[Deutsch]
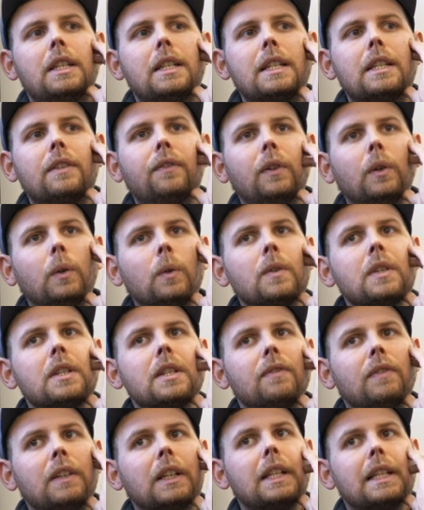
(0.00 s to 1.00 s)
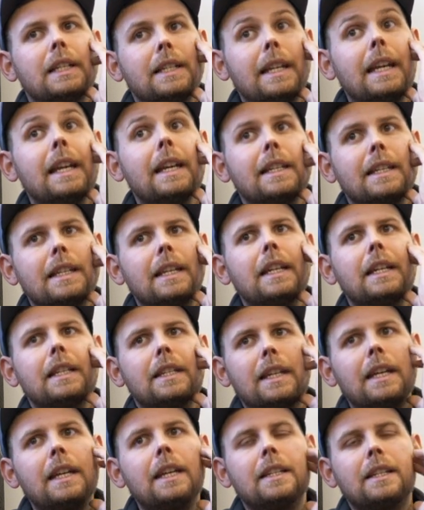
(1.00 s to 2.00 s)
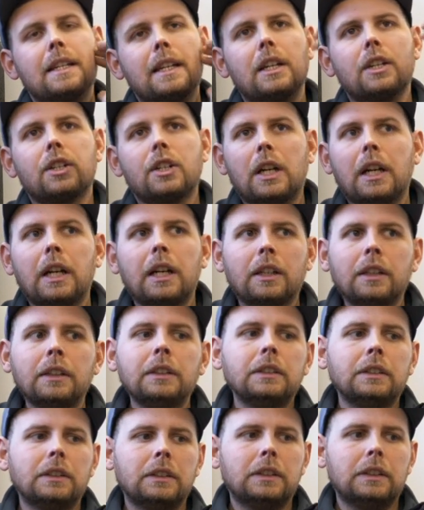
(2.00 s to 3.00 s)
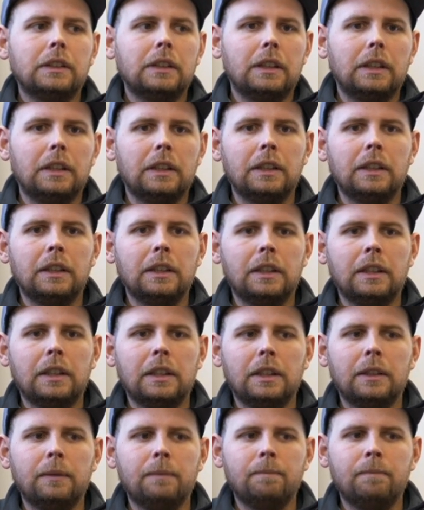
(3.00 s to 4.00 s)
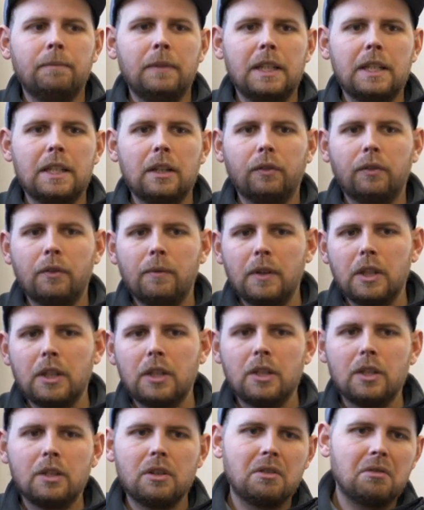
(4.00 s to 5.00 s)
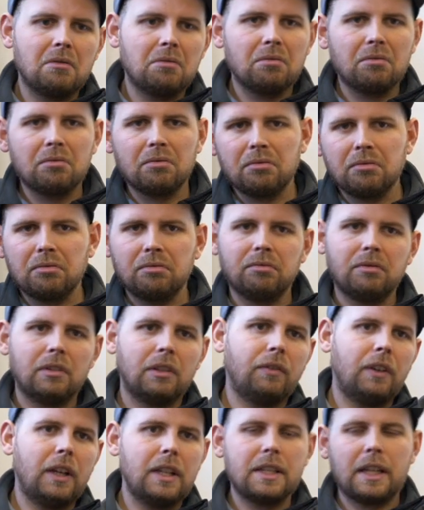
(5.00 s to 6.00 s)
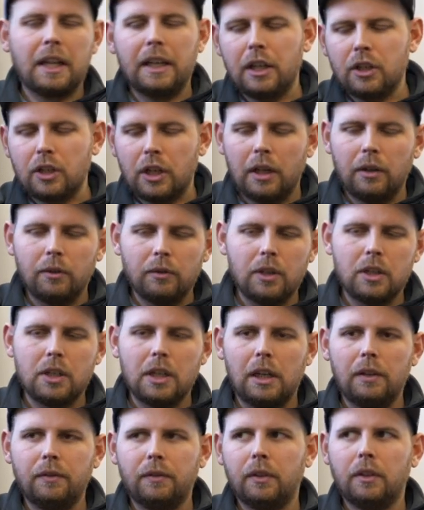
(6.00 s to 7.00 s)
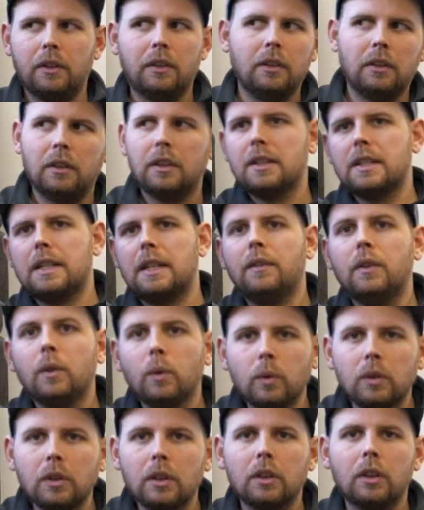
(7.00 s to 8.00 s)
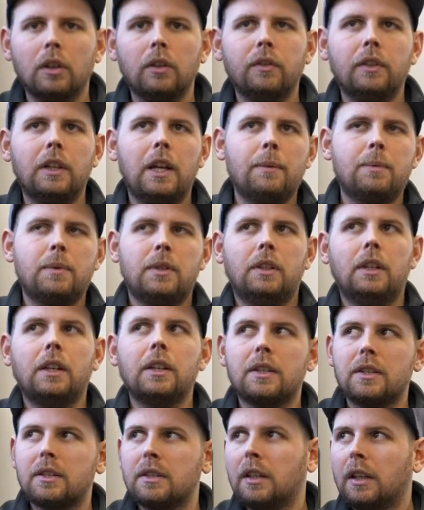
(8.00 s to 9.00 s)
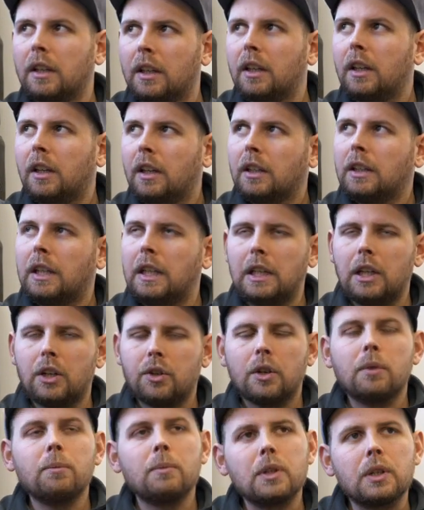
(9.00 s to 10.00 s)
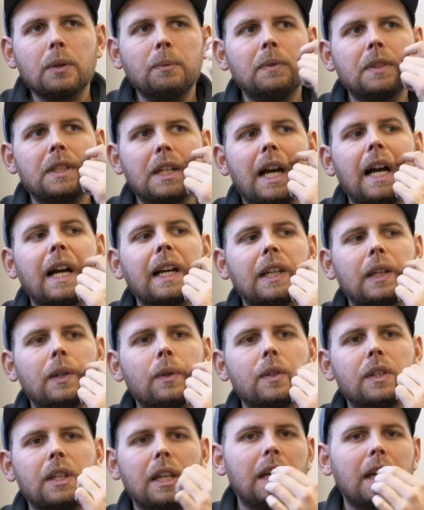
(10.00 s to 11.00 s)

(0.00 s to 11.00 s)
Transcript: es ist für uns wirklich sehr, sehr, sehr, sehr schade. Ähm, ist auch für mich nicht, war jetzt keine Entscheidung, die ich innerhalb von zehn Minuten getroffen habe, sondern es ist ging dann schon einen bestimmten Tag hin und